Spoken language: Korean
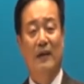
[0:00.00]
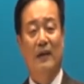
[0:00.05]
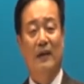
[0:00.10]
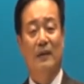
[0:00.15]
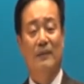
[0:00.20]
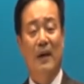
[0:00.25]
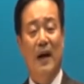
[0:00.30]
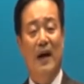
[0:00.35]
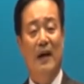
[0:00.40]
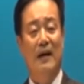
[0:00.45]

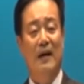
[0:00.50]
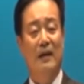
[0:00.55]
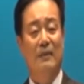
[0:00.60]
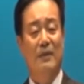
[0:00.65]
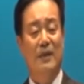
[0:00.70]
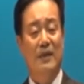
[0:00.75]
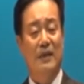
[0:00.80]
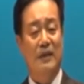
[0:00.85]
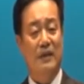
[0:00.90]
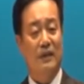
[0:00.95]
그러면
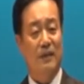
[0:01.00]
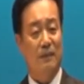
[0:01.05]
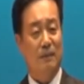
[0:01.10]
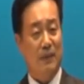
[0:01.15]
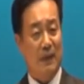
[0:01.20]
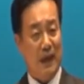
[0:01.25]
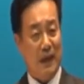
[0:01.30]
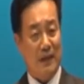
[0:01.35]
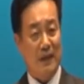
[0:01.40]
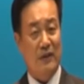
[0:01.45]
하나님이
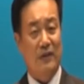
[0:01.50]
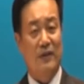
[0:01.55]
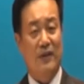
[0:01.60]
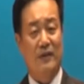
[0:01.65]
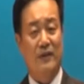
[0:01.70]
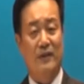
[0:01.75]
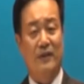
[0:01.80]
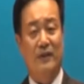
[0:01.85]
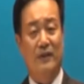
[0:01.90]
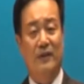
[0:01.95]
직접 대적을
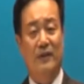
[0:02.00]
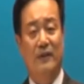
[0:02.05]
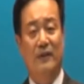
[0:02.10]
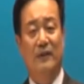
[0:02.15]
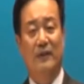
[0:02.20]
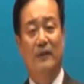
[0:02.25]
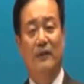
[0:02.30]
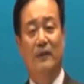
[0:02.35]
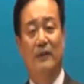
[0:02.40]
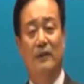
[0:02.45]

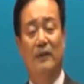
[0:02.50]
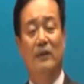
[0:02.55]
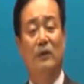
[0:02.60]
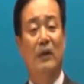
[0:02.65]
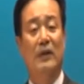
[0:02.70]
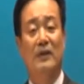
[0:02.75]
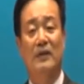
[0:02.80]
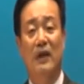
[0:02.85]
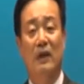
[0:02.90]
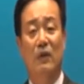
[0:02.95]
하셔서
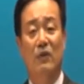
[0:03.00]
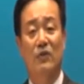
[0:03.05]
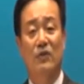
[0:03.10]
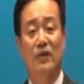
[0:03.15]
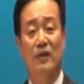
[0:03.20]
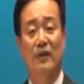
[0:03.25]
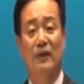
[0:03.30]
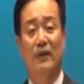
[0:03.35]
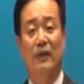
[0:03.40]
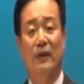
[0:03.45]
그와
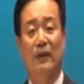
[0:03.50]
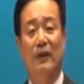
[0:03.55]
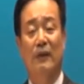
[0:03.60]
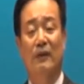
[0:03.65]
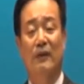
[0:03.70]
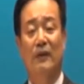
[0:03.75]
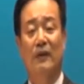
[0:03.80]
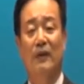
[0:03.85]
싸워주시는 거예요.